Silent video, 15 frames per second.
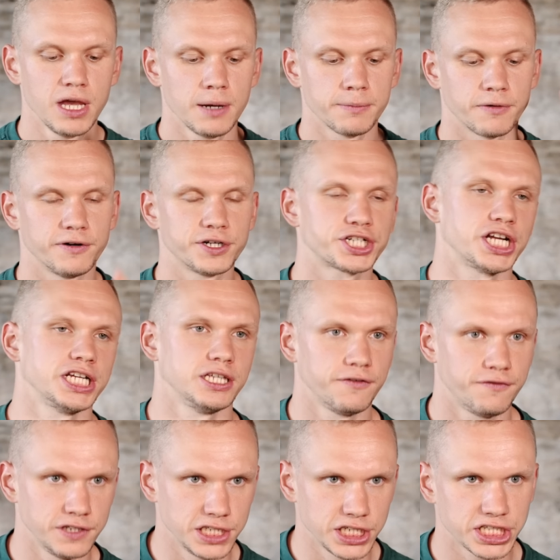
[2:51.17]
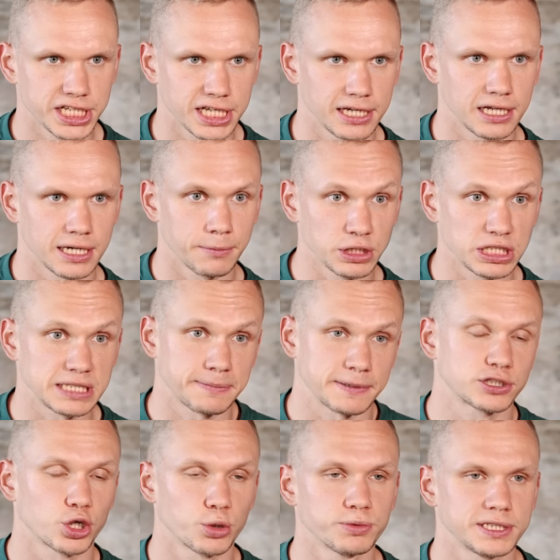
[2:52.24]
повышение физической
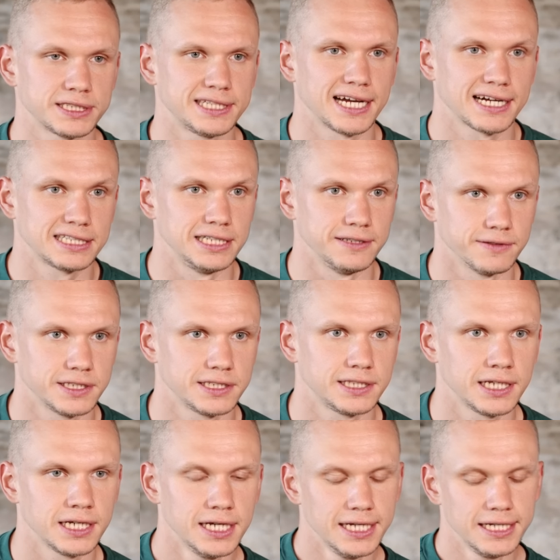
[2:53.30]
работоспособности и активности